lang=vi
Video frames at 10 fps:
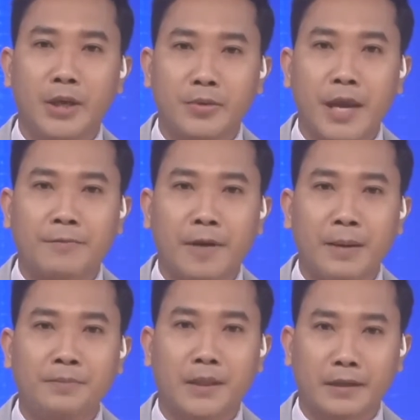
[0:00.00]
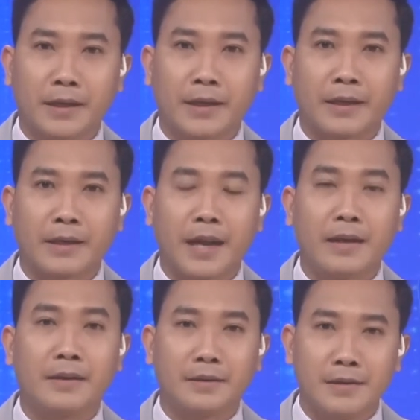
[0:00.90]
nhiều giải pháp thực hiện
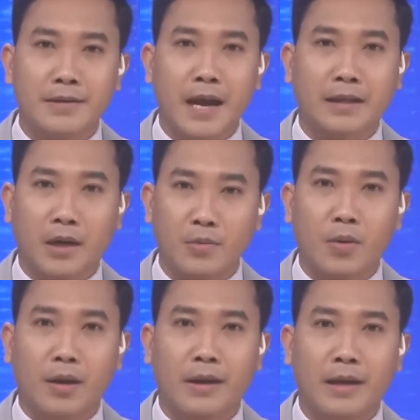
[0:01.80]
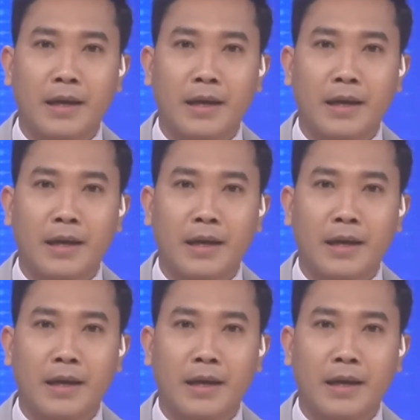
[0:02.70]
đã được đưa ra thảo luận